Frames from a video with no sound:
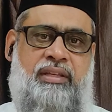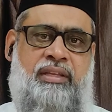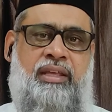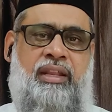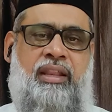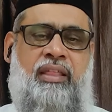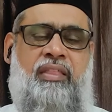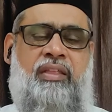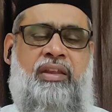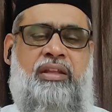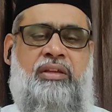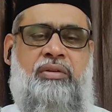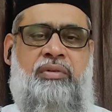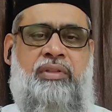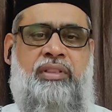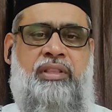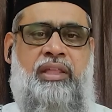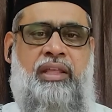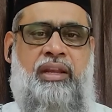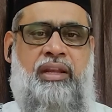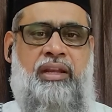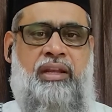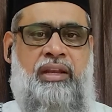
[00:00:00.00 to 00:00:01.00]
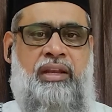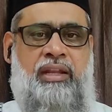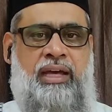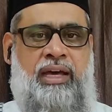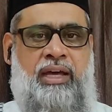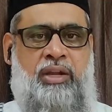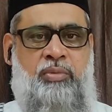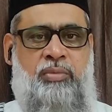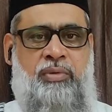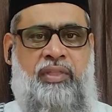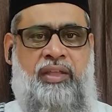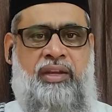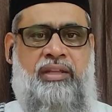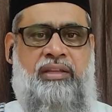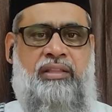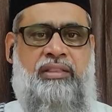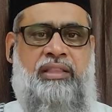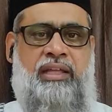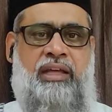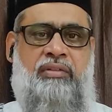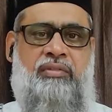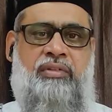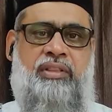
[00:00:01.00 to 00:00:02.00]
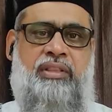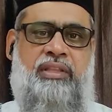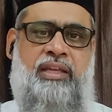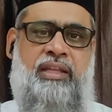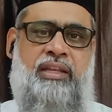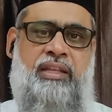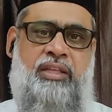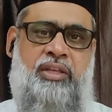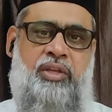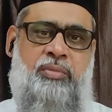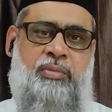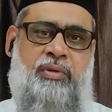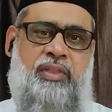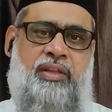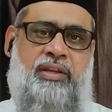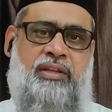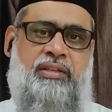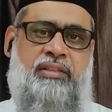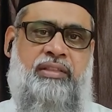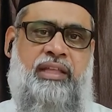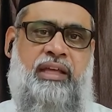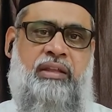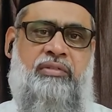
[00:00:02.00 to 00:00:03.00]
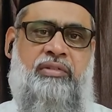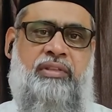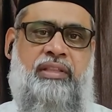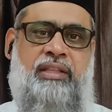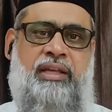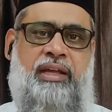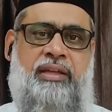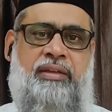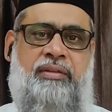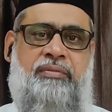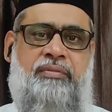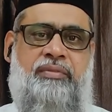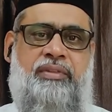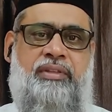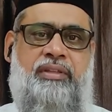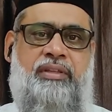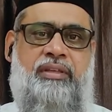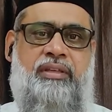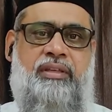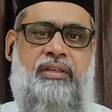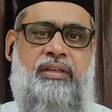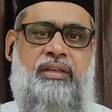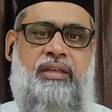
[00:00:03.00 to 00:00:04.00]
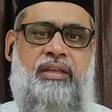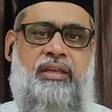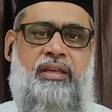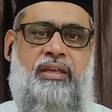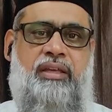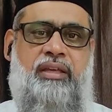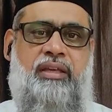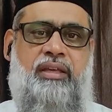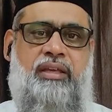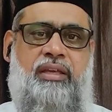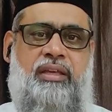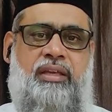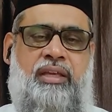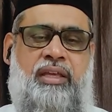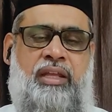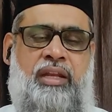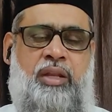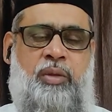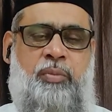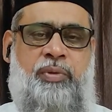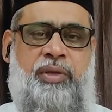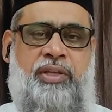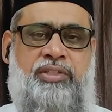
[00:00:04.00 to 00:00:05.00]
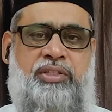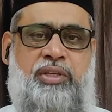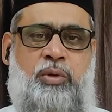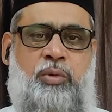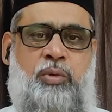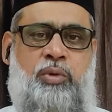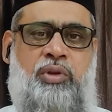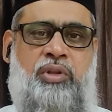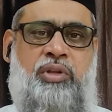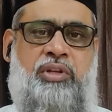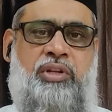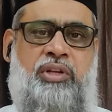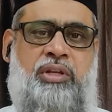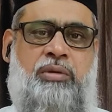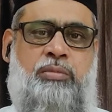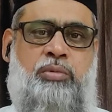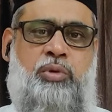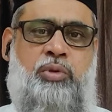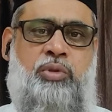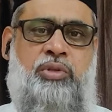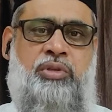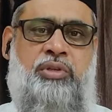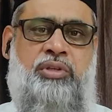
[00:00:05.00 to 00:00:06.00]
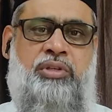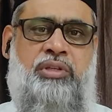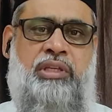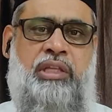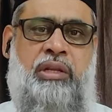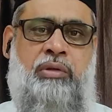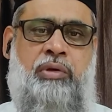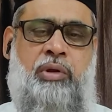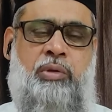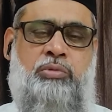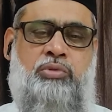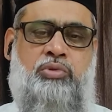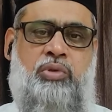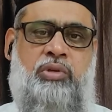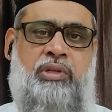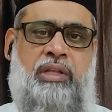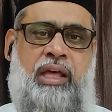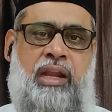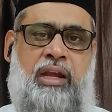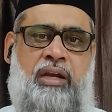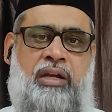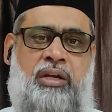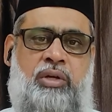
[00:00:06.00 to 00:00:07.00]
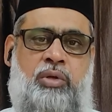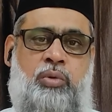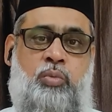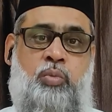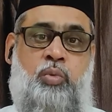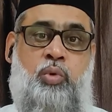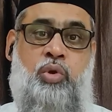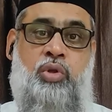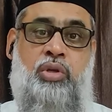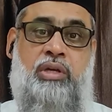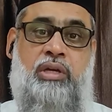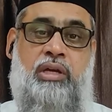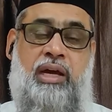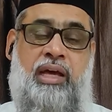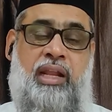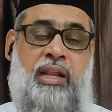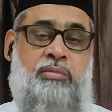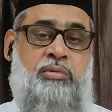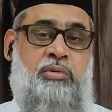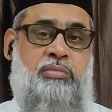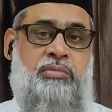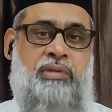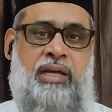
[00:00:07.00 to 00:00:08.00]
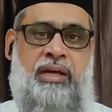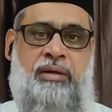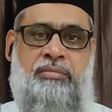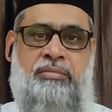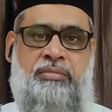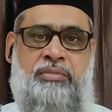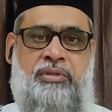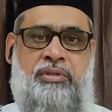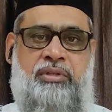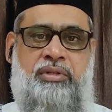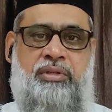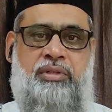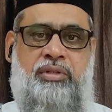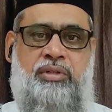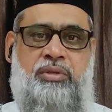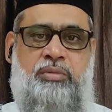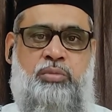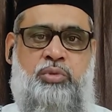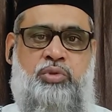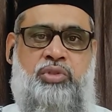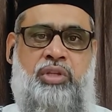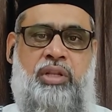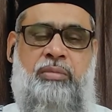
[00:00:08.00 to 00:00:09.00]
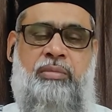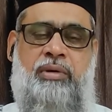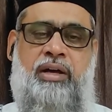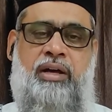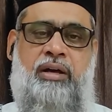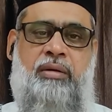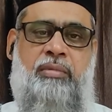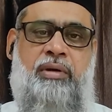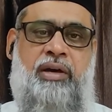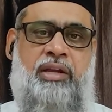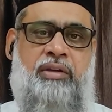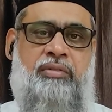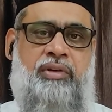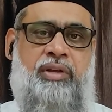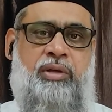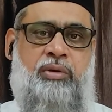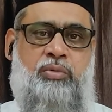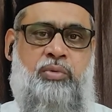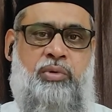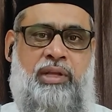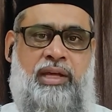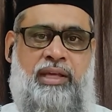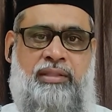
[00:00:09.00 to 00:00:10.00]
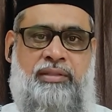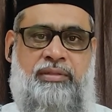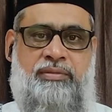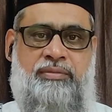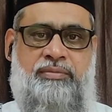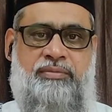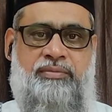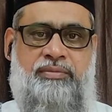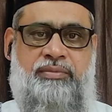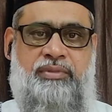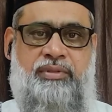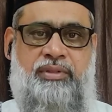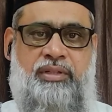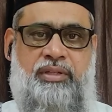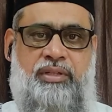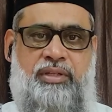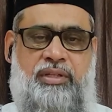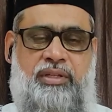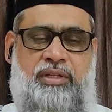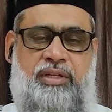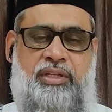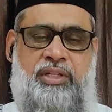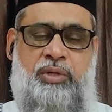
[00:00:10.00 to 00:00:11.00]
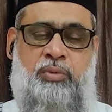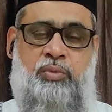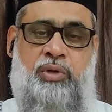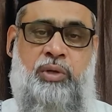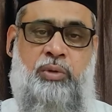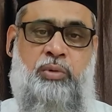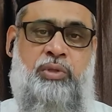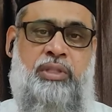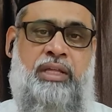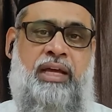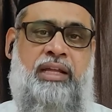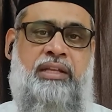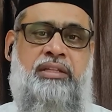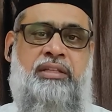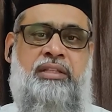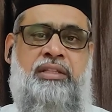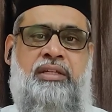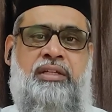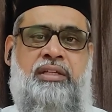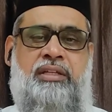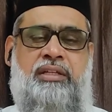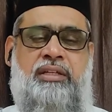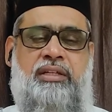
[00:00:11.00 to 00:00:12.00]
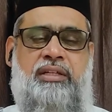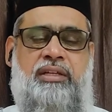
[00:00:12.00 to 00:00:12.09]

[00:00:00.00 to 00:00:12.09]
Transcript: நீர் எதற்கு வந்தீர் நானும் அதற்குத்தான் வந்தேன் நீயும் அதற்குத்தான் வந்தாய் என்று பேசிக் கொண்டிருக்கின்ற போது இருவரும் சொன்னார்கள் ஒரு காலமும் நாம் முஸ்லீமாக மாறிவிடக்கூடாது எவ்வளவுதான் இது